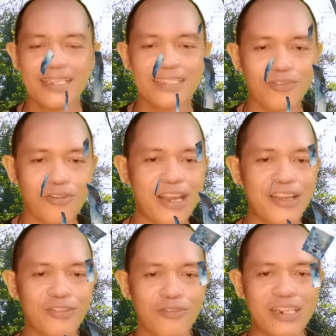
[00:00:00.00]
So
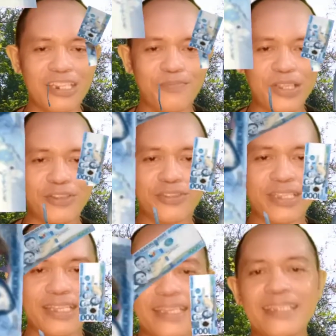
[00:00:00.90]
ngayon 200 pesos
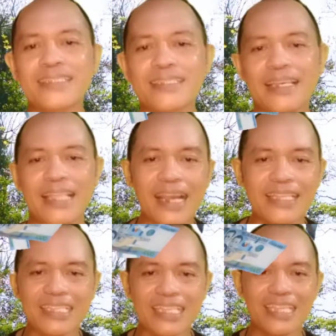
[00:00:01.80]
challenge,
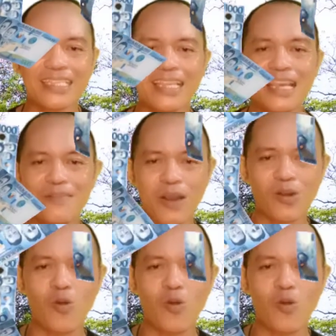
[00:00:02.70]
kailangan natin makuha ko